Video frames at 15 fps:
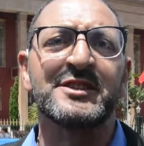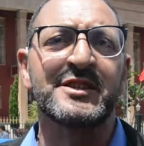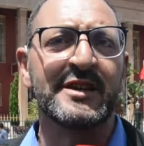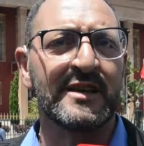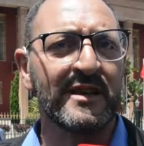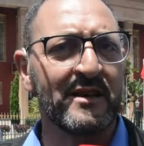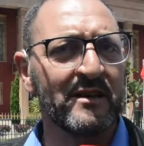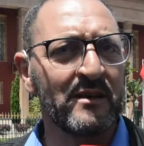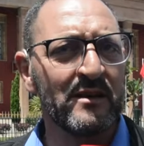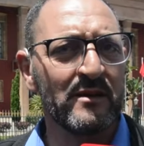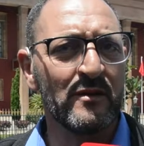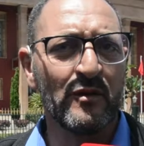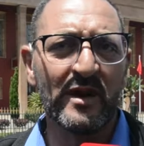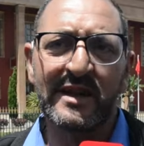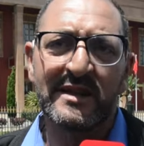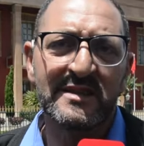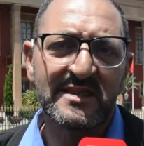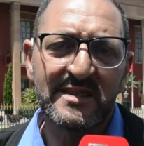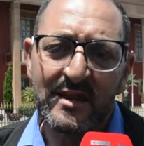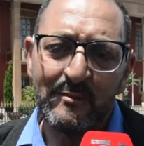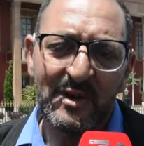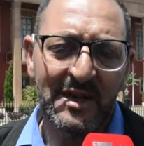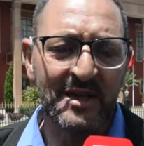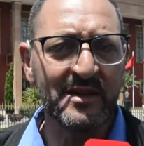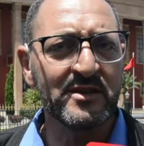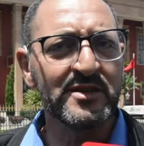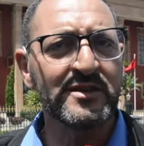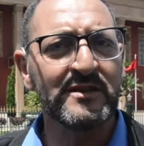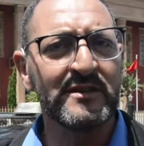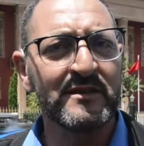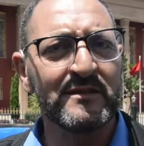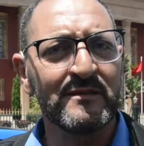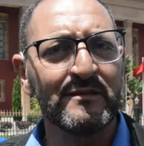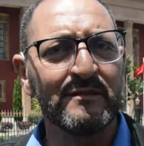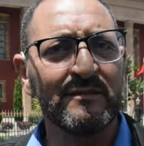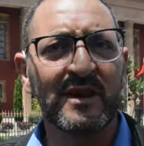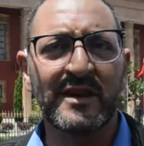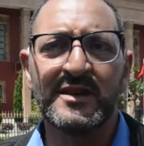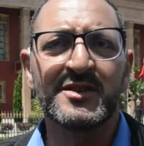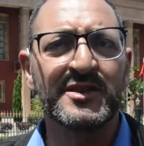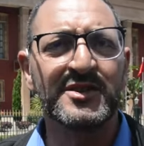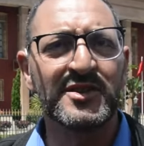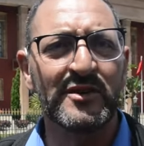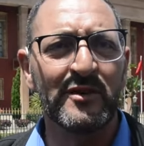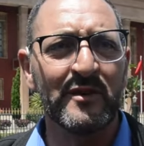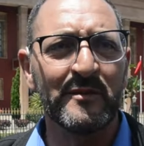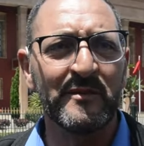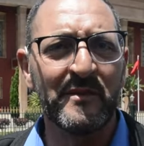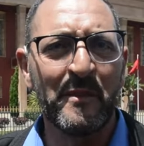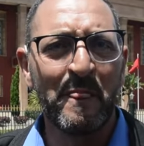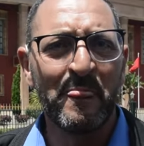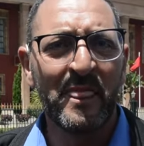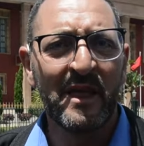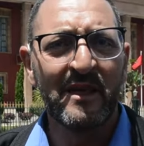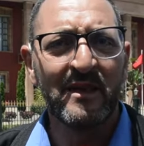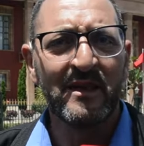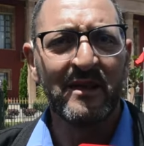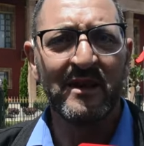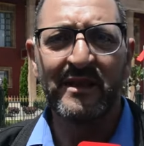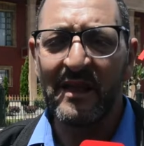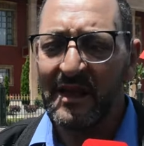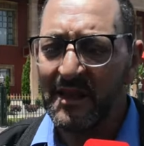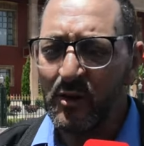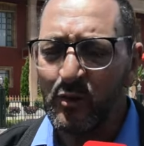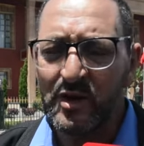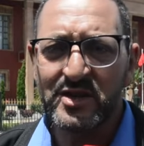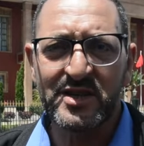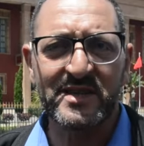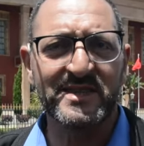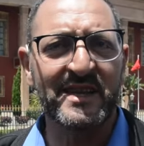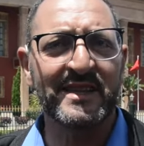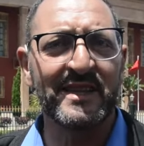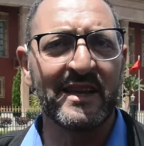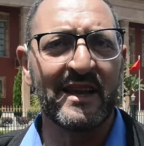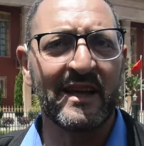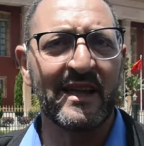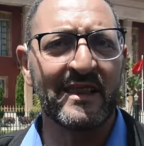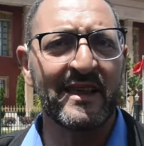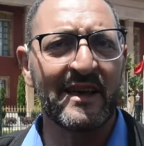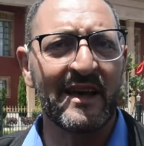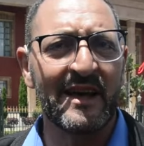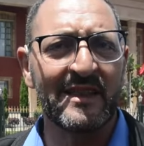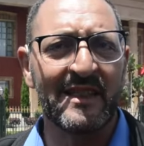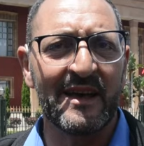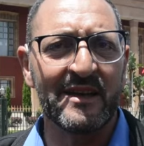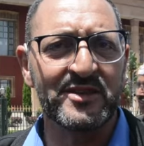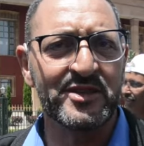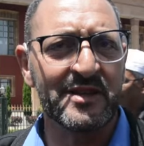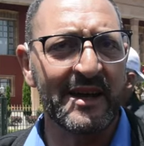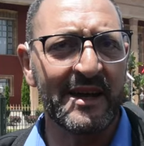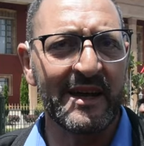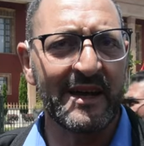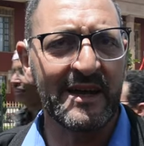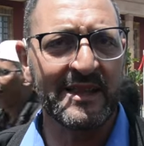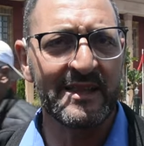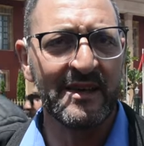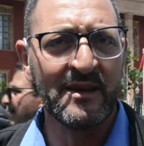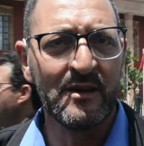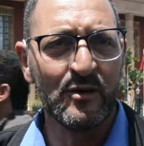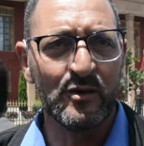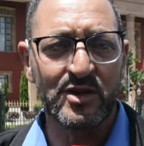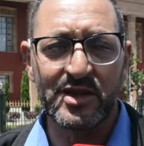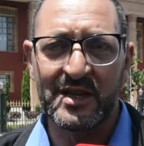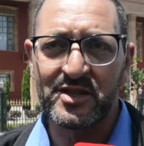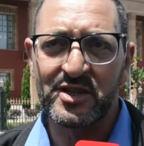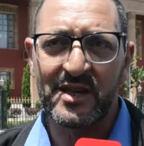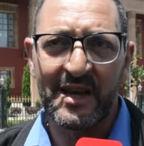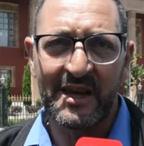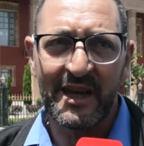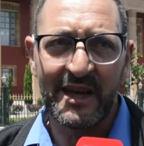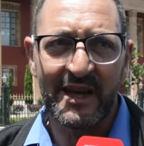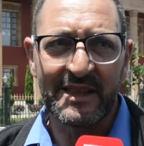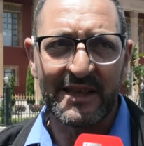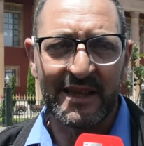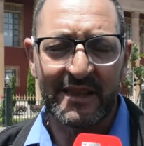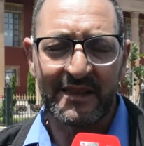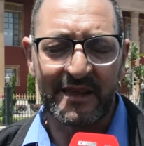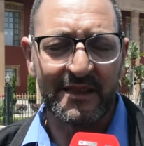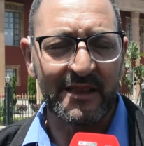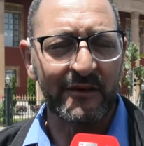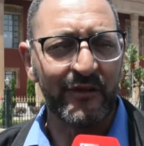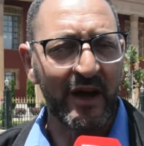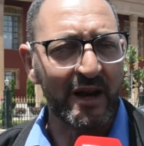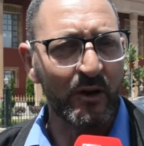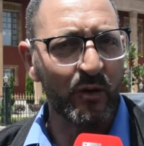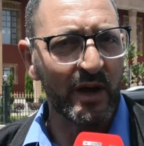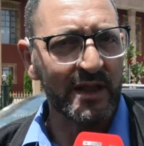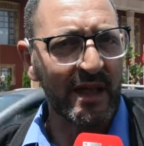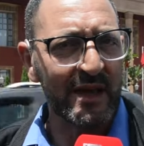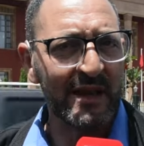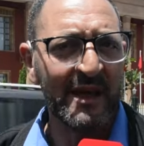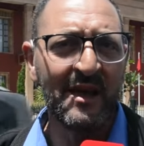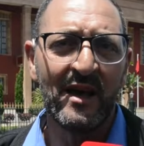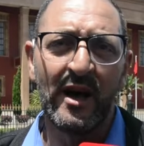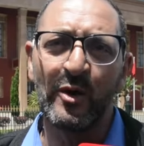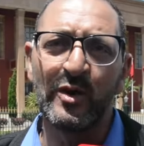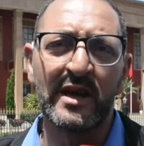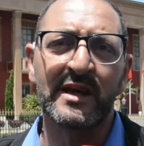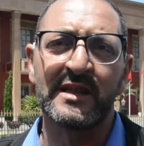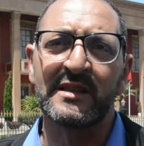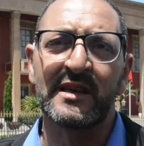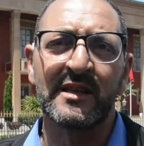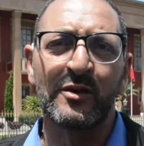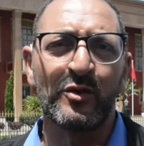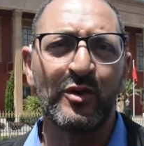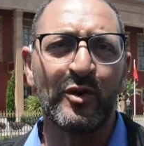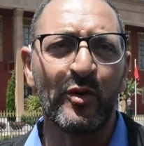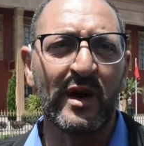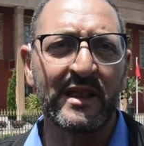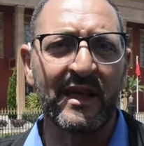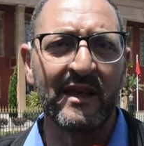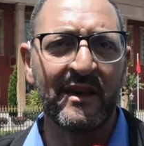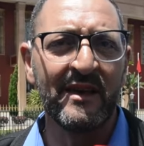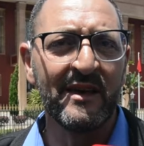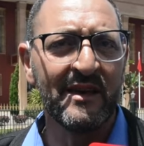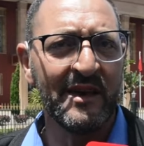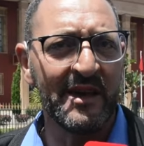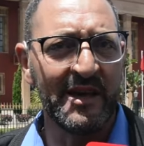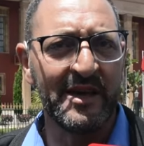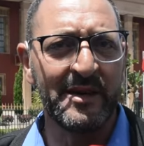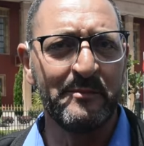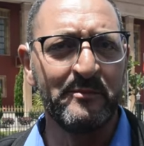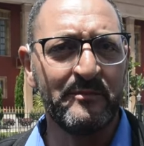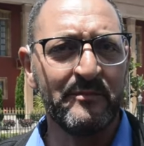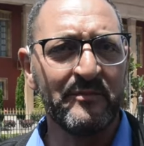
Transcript: شهر ولكن السنه ما كاينش ما كاينش نشوفها لان هذا هو الجزاء ديال هذا هذا الشريحه هذه واش هذه الشريحه هذه كانت كتدافع على الوطن او لا كانت كتخون الوطن عيب